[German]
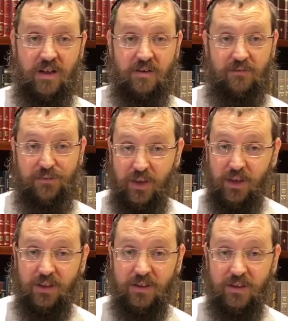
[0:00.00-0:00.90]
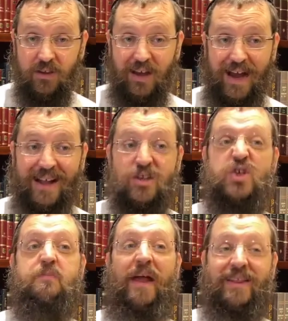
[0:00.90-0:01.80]
Wird als
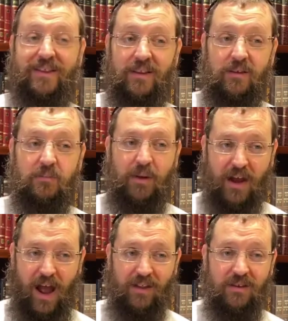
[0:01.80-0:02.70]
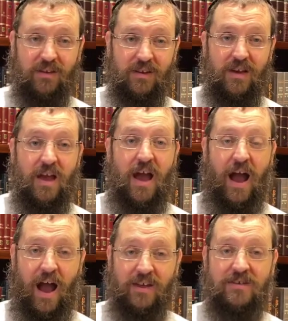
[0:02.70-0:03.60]
Spenden bekannt,
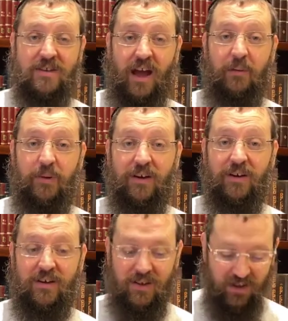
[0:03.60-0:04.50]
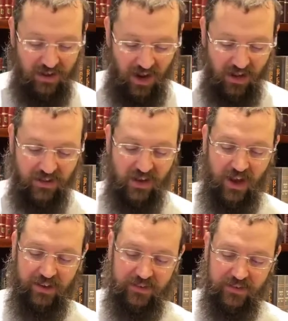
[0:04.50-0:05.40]
heißt aber Gerechtigkeit.